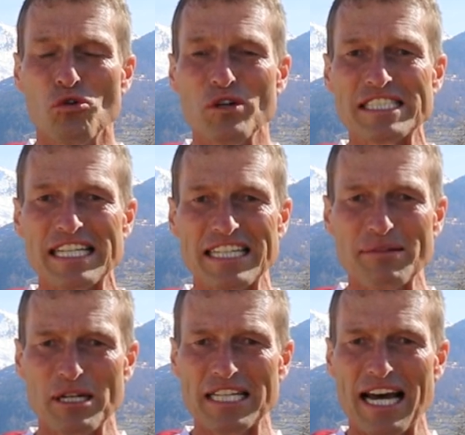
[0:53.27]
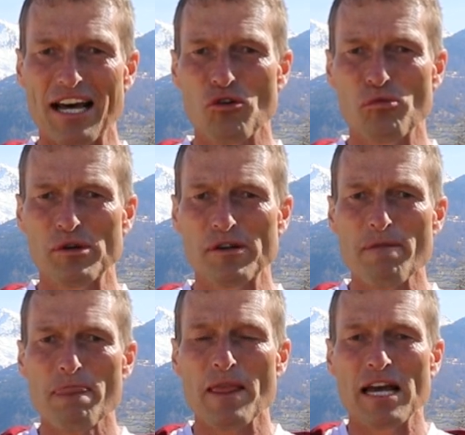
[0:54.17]
Und es geht immer darum,
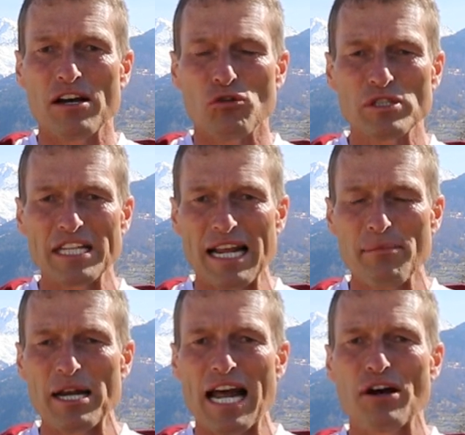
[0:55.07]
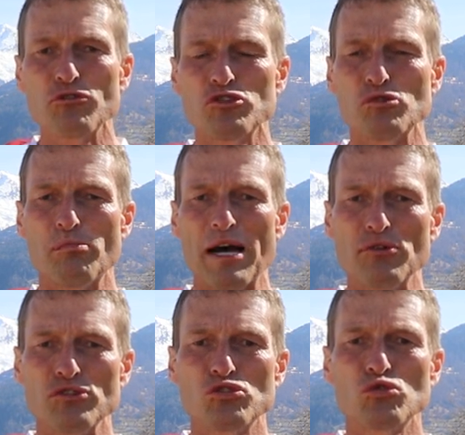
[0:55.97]
Unternehmen
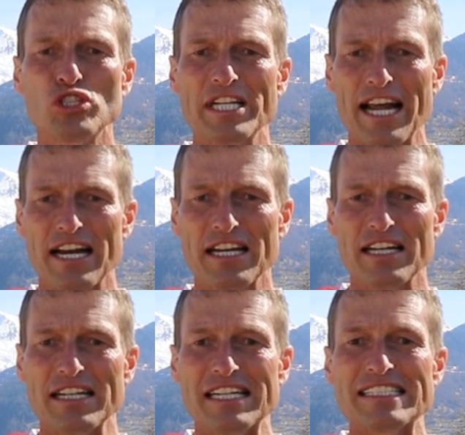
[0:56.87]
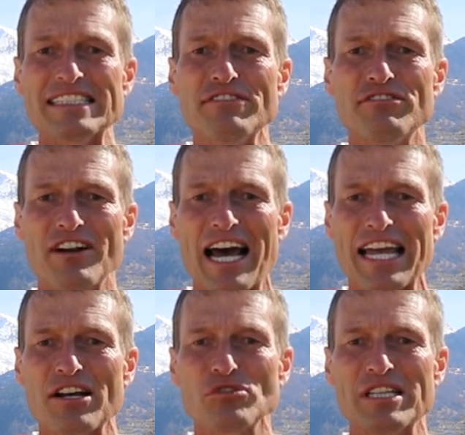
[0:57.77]
aufzubauen, zu stärken, sie
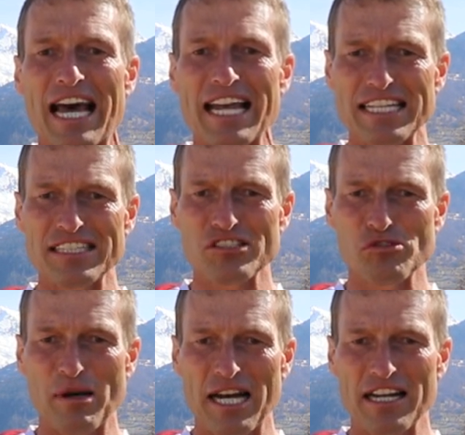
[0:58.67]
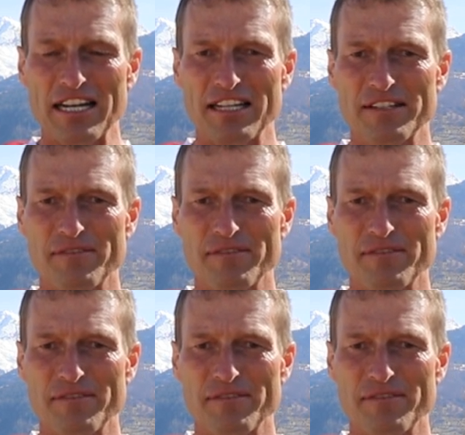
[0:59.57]
freier und leichter zu machen.